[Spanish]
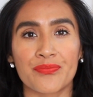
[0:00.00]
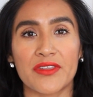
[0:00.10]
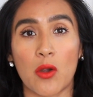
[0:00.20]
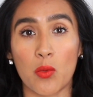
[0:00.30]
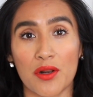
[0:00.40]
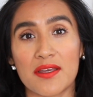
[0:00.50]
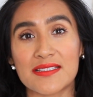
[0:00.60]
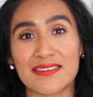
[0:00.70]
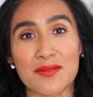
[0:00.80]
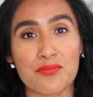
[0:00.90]
de acuerdo a
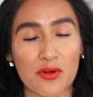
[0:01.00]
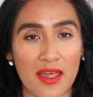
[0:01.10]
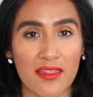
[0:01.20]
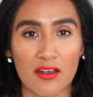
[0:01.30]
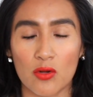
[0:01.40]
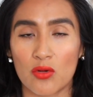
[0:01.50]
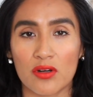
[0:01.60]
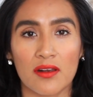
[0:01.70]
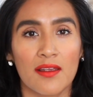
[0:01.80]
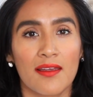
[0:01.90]
esta temporada,
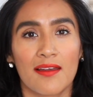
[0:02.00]
color